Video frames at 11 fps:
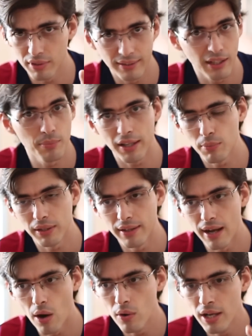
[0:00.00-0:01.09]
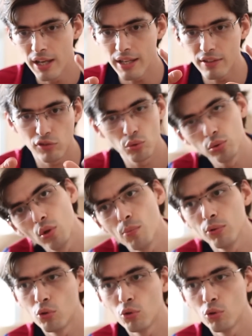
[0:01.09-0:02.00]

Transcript: determinado material e estudam